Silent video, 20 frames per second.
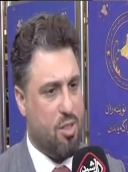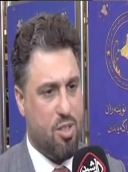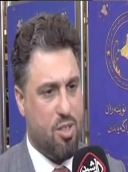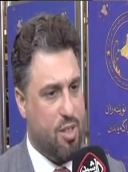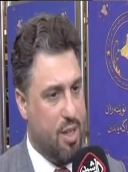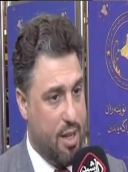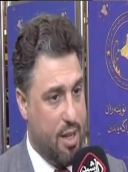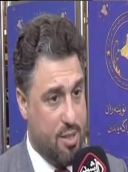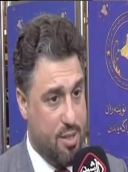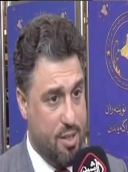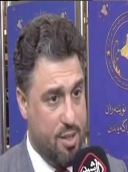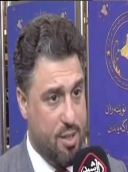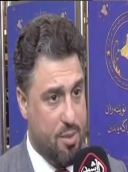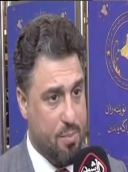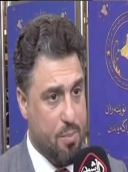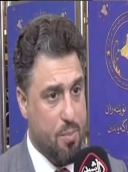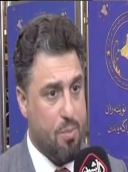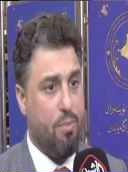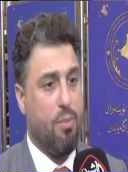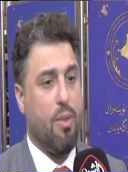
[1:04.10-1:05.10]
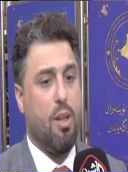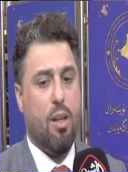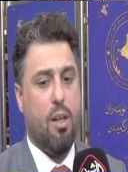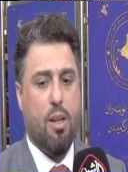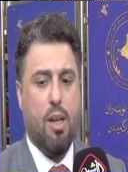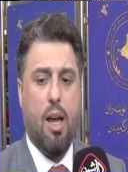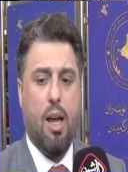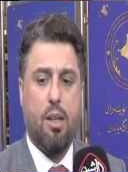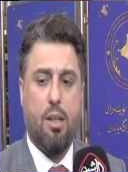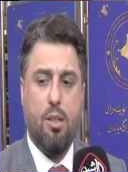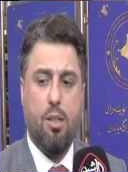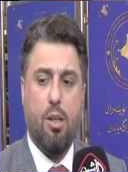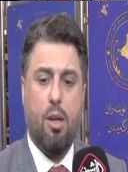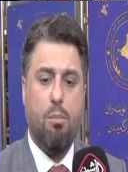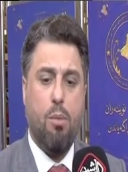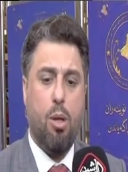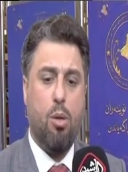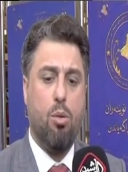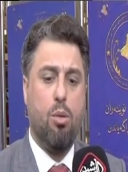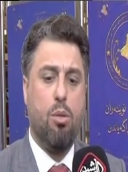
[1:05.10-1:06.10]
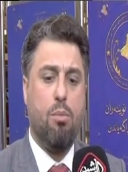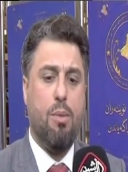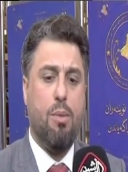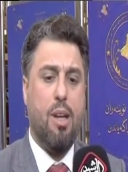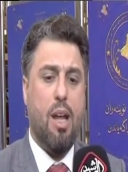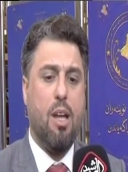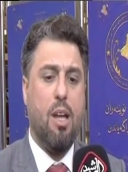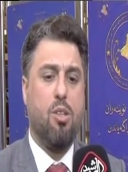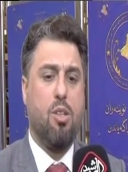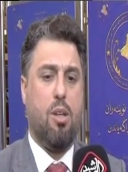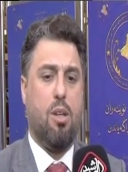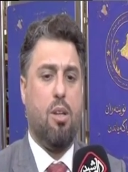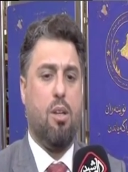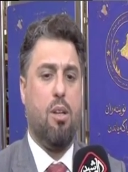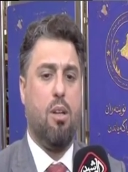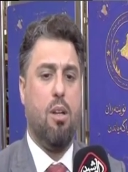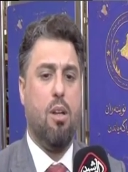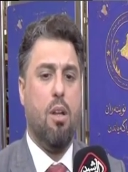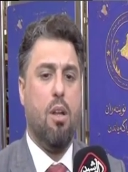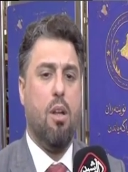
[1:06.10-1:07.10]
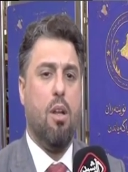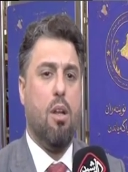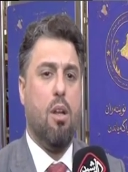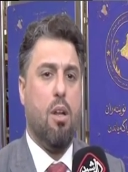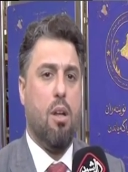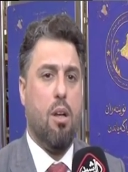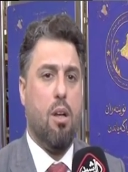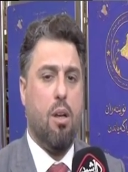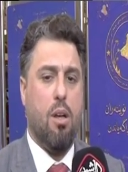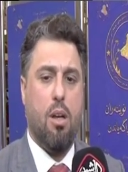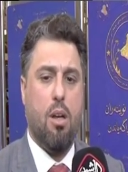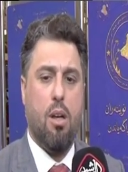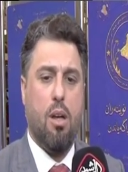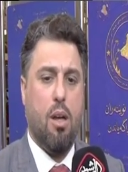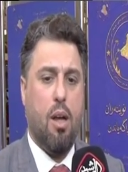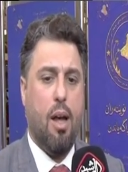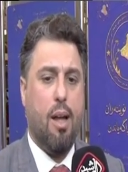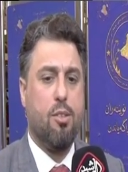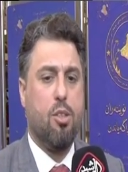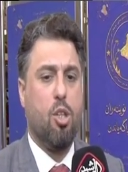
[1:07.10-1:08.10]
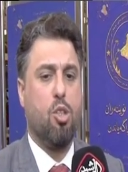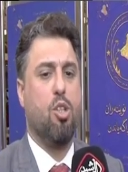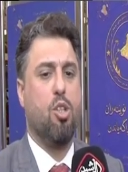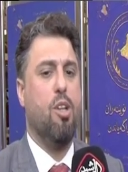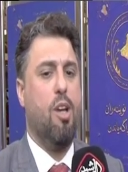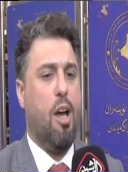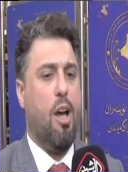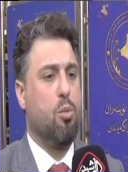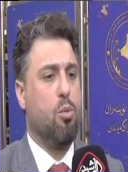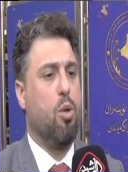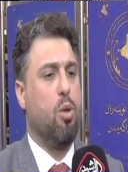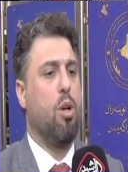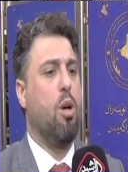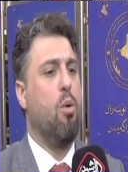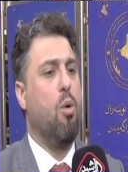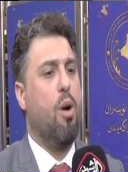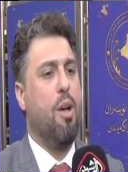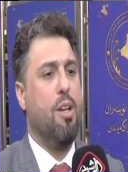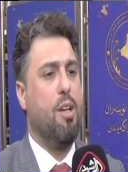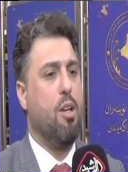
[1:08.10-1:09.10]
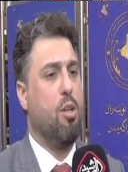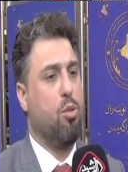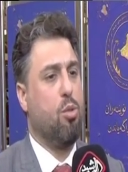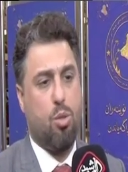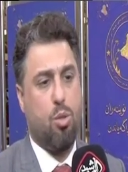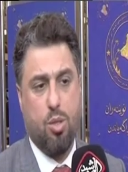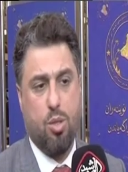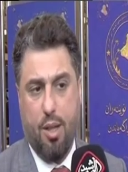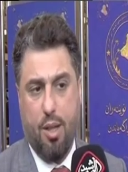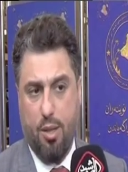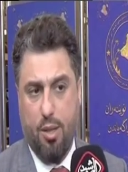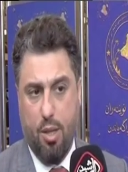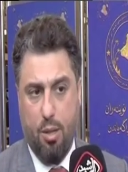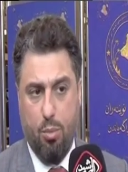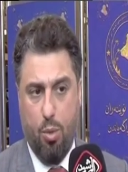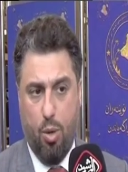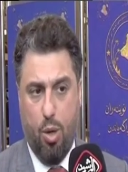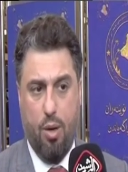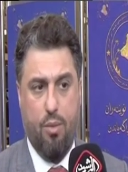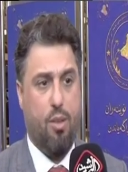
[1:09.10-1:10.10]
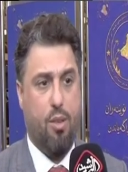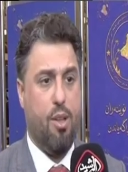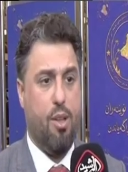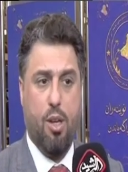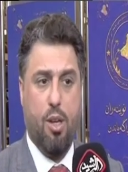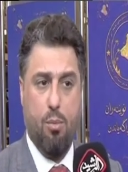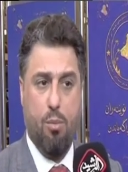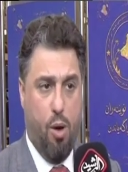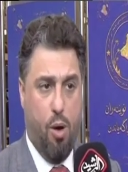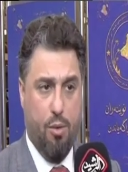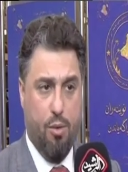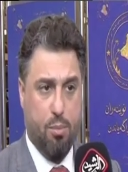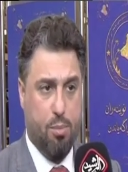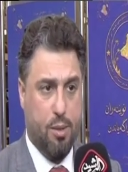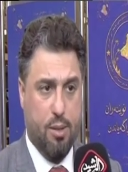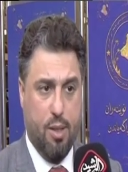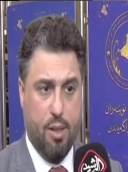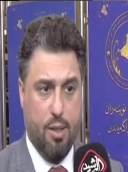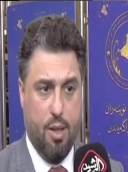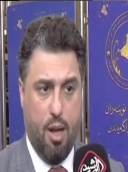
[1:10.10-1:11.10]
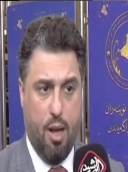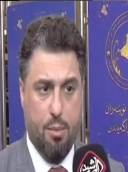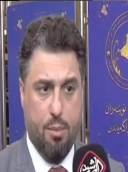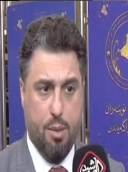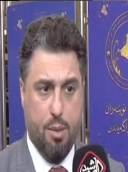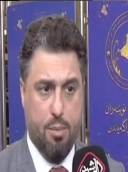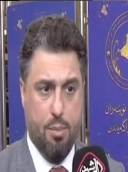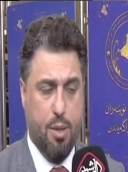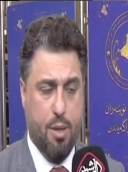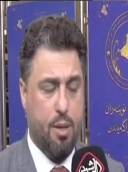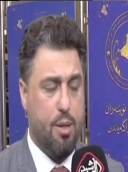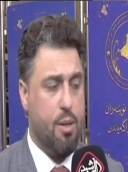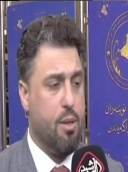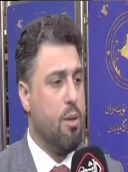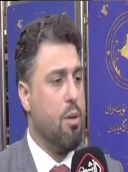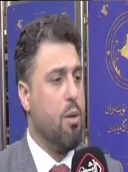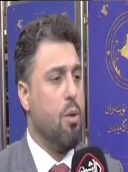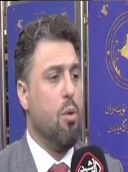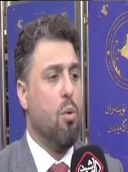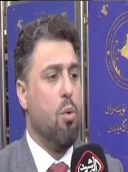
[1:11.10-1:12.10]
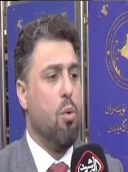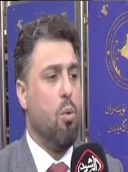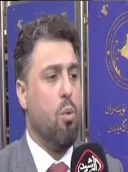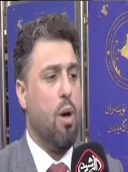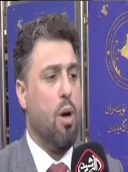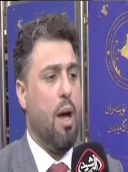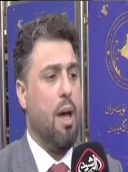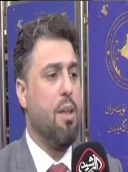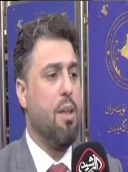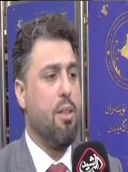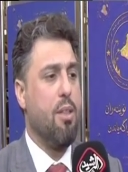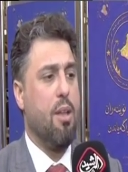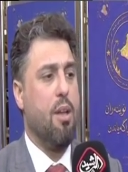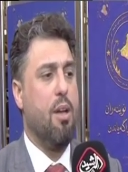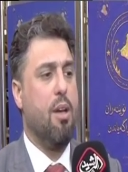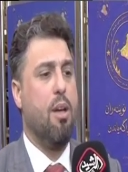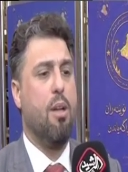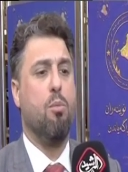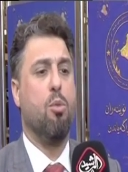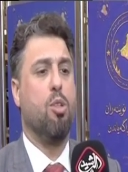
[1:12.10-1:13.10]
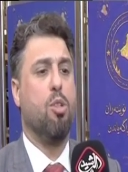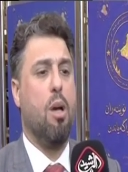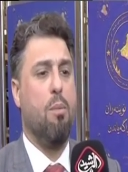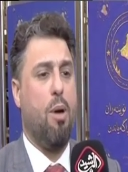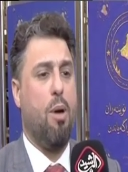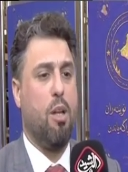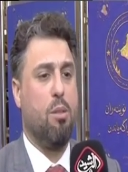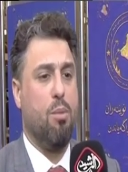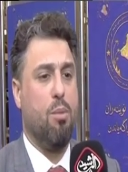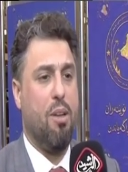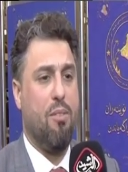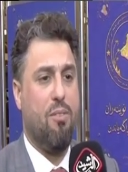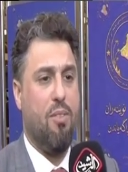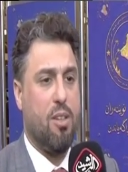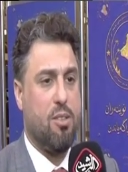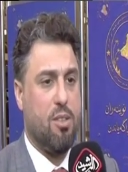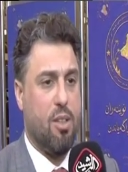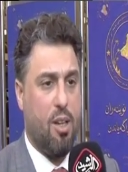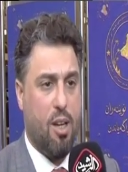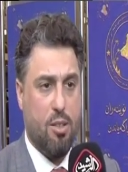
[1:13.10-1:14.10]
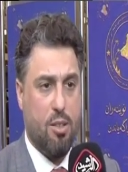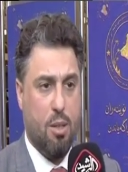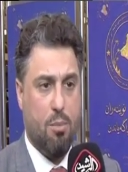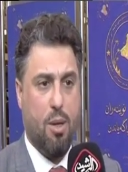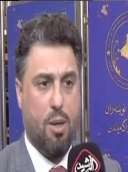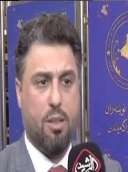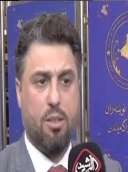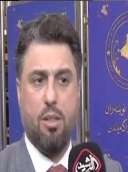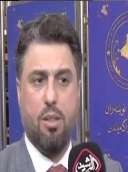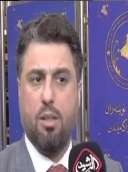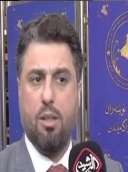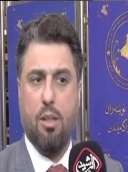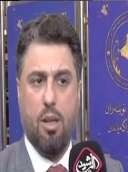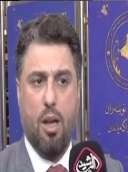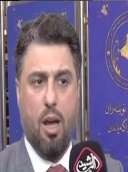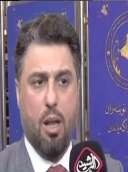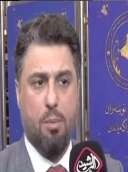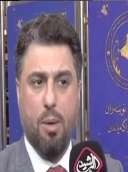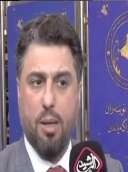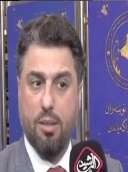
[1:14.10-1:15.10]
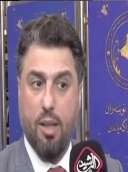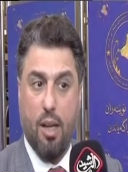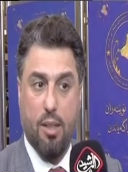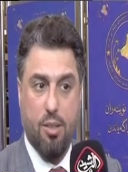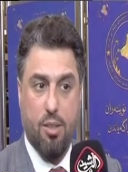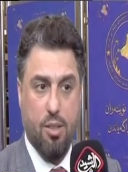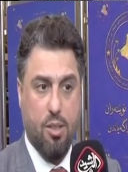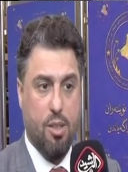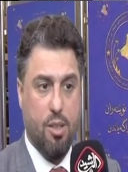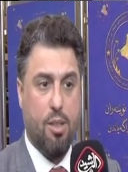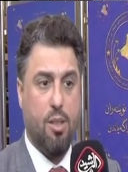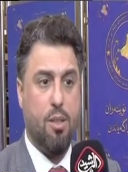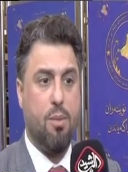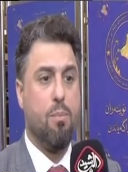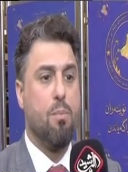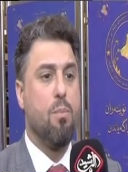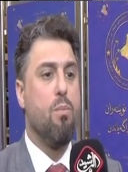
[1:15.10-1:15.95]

السياسي لكن يعملون من أجل آه، التشريعات والقوانين التي تخص هذه المحافظة اللي هي محافظة بغداد الحبيبة وأيضا متابعة ملفات الخدمات للبغداديين